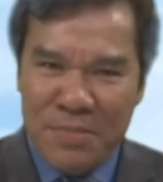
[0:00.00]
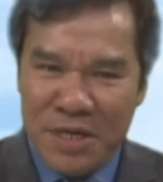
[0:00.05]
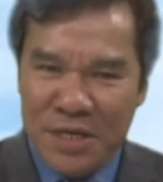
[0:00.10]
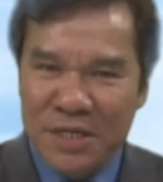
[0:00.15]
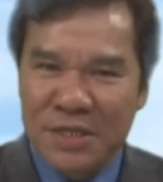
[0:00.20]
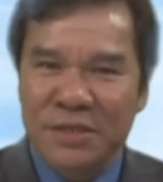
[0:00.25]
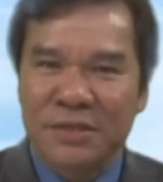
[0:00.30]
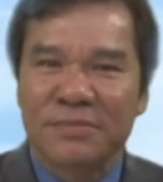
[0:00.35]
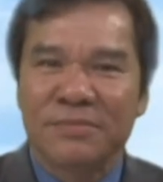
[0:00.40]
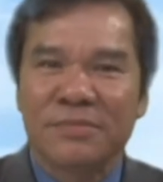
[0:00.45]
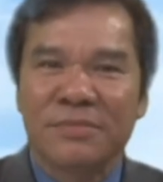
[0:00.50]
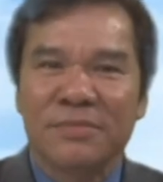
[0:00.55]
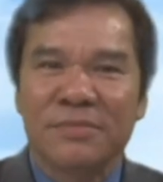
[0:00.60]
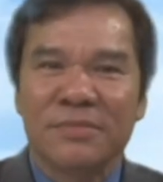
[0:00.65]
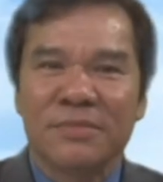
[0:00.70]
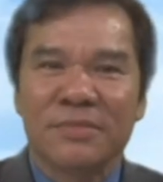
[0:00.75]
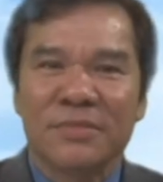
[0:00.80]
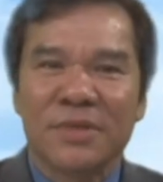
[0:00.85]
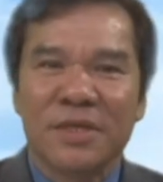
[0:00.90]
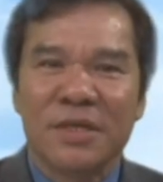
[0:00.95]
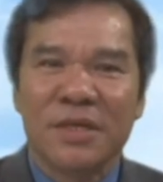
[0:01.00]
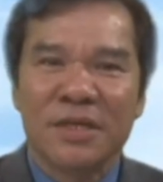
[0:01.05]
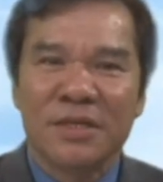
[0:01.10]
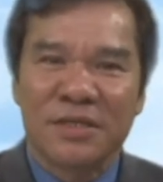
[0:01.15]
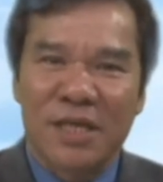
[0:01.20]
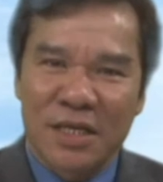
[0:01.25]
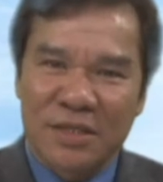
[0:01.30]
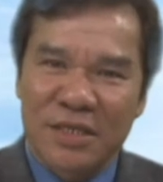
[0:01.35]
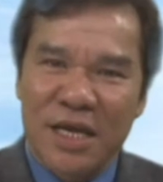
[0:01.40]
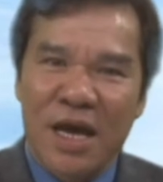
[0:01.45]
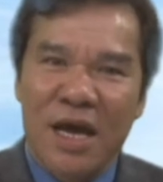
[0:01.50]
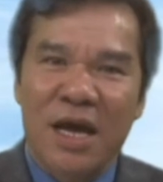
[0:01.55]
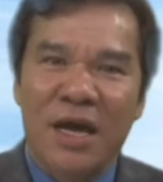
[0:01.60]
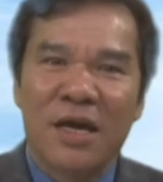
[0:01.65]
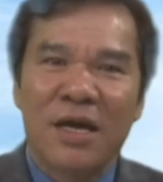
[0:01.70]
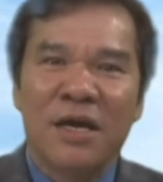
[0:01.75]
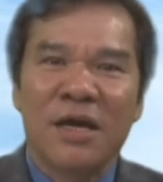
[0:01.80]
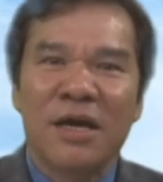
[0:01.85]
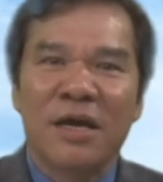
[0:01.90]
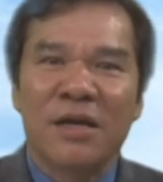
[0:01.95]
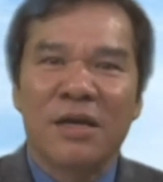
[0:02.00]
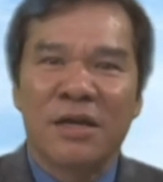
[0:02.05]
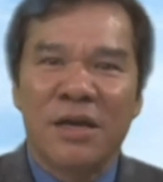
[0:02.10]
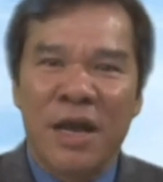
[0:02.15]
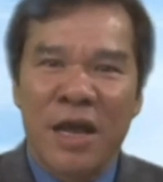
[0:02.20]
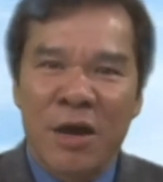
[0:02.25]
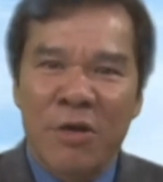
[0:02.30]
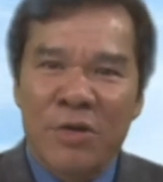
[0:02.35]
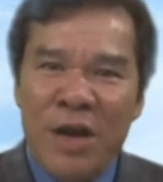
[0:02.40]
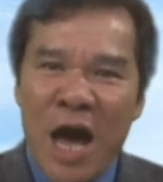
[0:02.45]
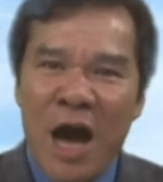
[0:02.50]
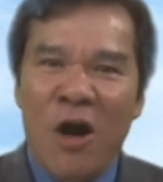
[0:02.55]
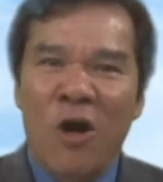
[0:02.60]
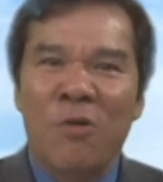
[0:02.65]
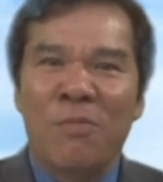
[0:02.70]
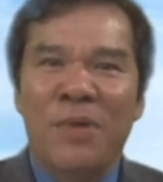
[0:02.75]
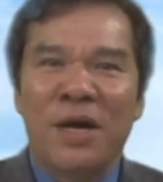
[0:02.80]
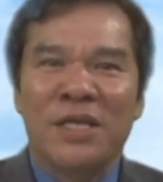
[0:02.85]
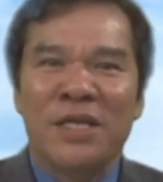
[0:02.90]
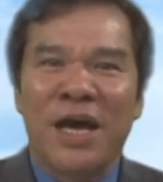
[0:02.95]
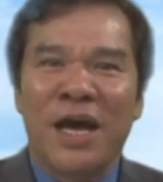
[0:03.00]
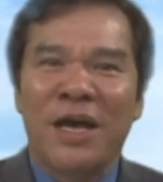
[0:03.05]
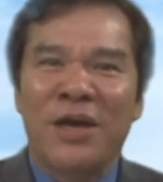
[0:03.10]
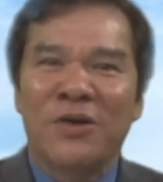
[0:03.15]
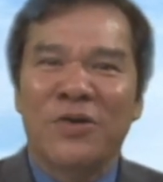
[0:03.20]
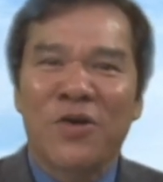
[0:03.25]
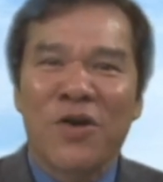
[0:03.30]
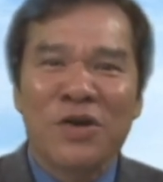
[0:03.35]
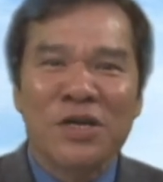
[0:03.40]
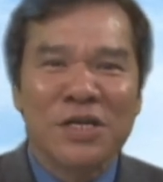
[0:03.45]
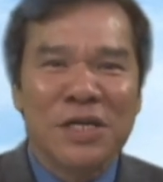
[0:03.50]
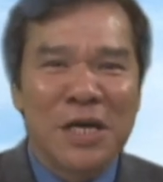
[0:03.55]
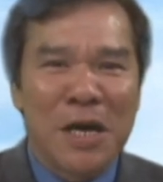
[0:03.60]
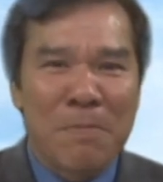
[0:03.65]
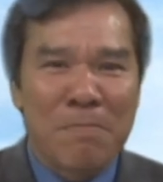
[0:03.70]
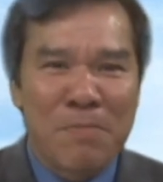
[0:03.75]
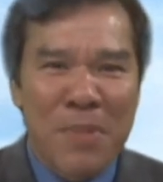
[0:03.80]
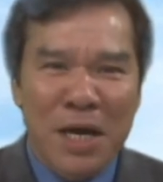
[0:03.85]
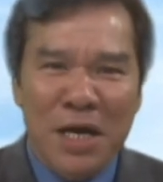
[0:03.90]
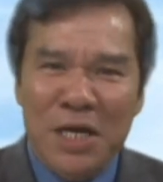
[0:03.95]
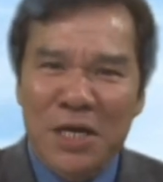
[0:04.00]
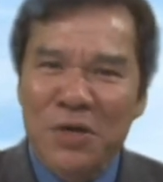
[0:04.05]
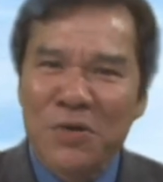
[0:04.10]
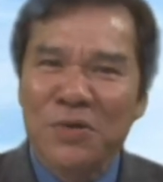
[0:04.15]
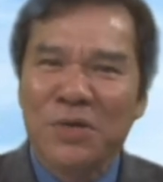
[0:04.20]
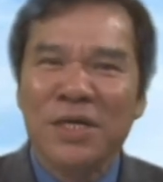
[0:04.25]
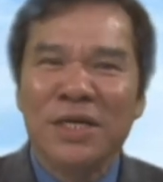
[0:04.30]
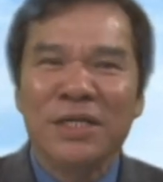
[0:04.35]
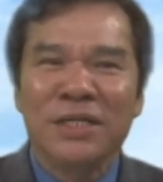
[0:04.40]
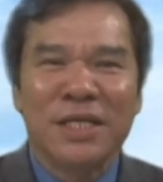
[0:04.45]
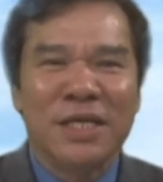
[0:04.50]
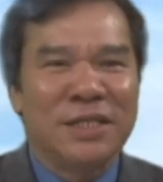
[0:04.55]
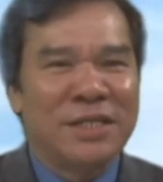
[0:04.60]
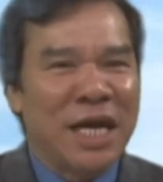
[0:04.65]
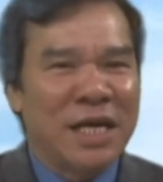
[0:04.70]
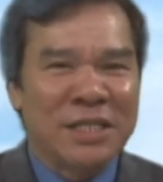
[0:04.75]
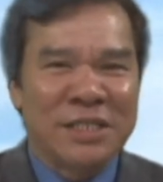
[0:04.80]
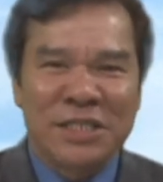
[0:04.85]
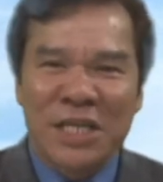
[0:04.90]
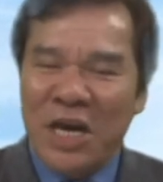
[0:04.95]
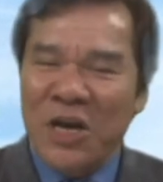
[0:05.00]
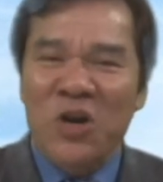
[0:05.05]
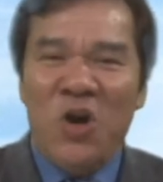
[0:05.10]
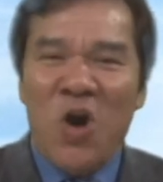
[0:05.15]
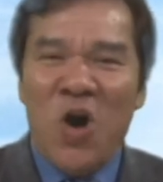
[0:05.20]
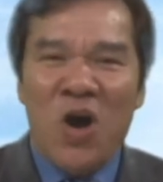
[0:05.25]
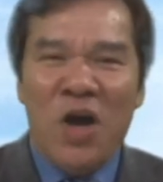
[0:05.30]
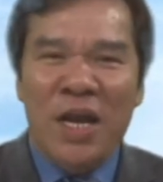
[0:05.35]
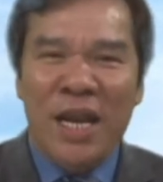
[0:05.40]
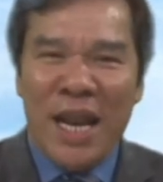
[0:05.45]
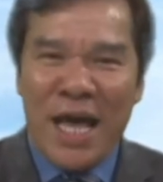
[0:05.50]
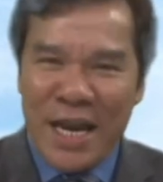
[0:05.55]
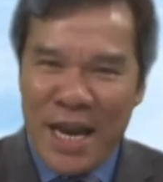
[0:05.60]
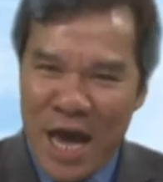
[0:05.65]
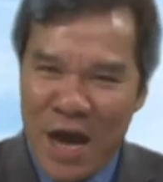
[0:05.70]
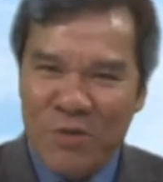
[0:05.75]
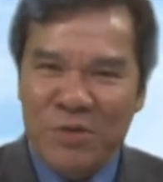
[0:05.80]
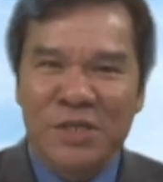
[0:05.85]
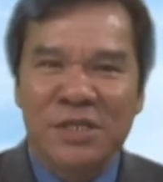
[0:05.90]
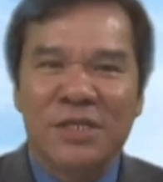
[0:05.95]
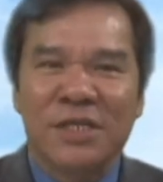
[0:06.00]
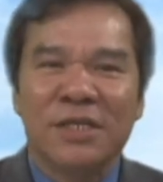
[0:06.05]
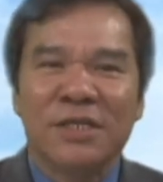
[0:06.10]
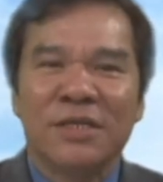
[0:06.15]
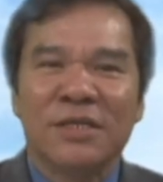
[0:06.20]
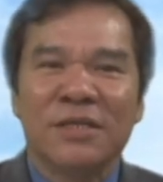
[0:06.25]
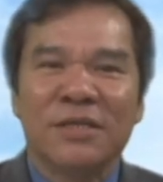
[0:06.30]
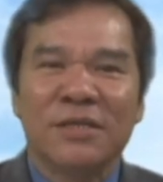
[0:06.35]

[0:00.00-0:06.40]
được. Thật ra, nếu đạo mà dạy con người bất hiếu thì thật chẳng còn là đạo nữa.